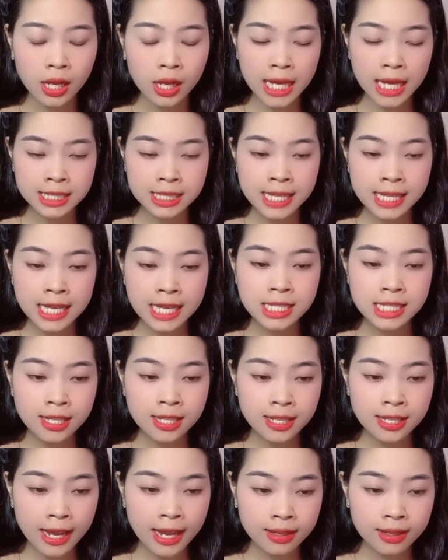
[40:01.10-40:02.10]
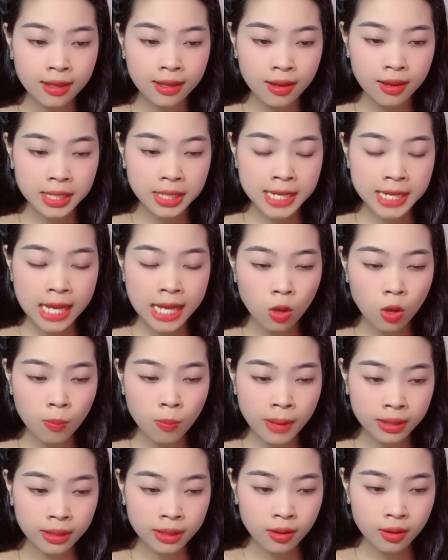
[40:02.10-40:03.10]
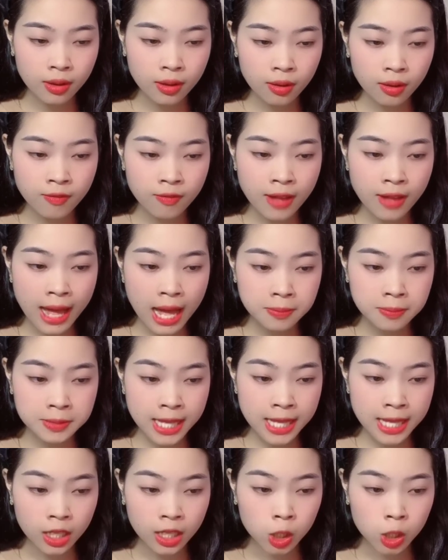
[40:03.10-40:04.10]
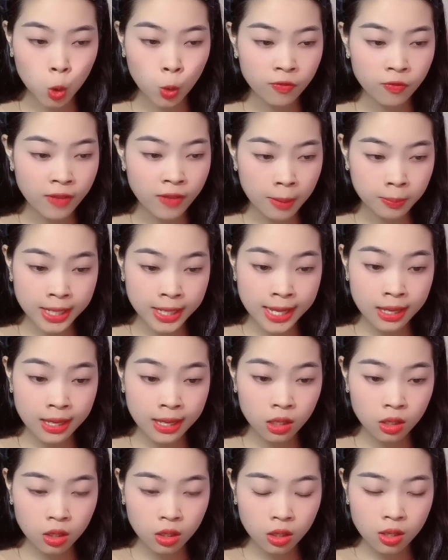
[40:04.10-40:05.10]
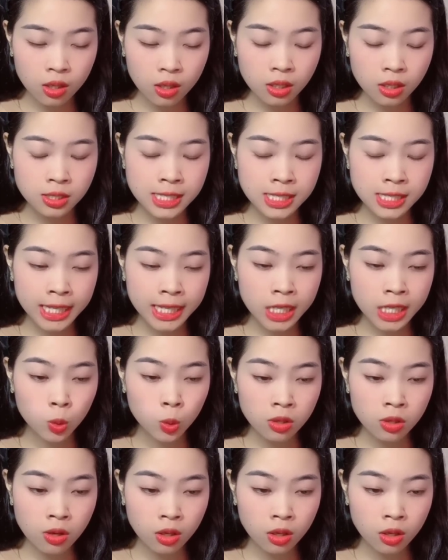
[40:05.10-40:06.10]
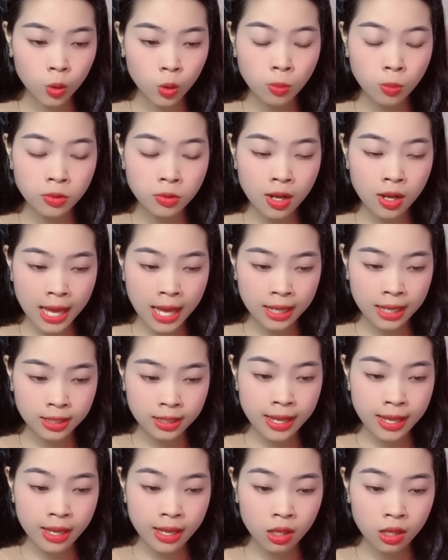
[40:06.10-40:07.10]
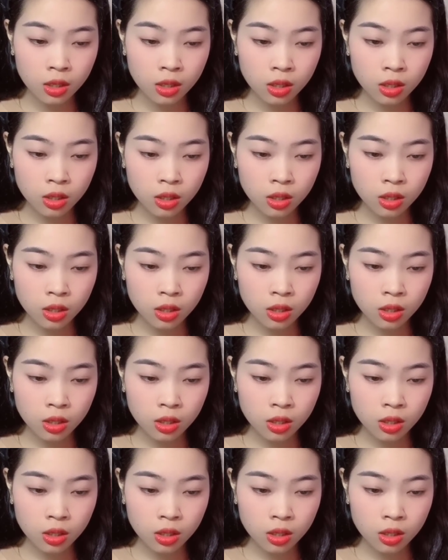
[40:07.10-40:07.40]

Cảnh sát rất nhanh đã có mặt và áp giải tội phạm đi. Xe cứu thương cũng đưa Lan đi.